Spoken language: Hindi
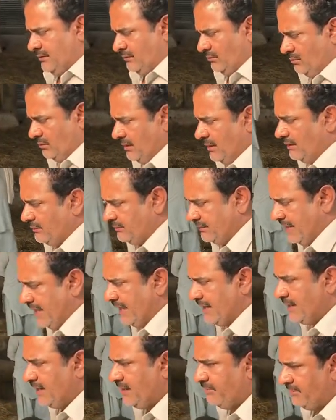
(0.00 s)
गुलाम
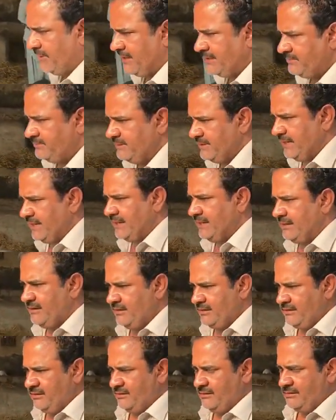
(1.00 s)
डायरी के पास भी
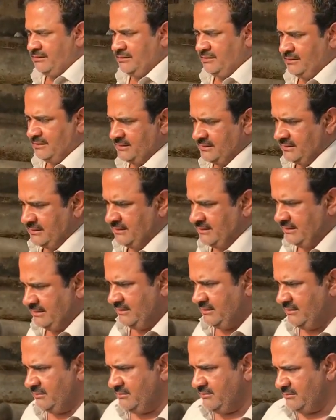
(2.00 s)
हैं इतनी
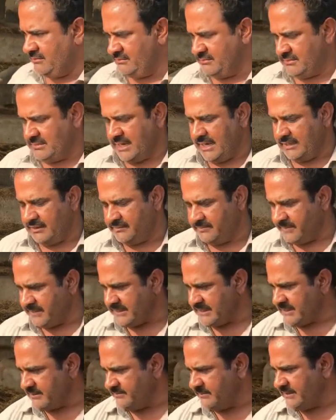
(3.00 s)
चालीस
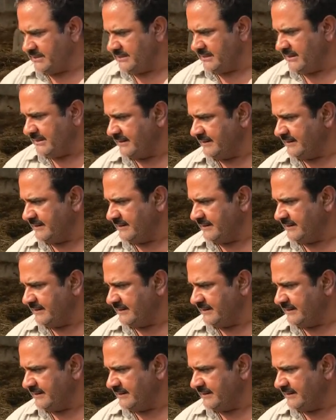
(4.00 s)
पचास अच्छा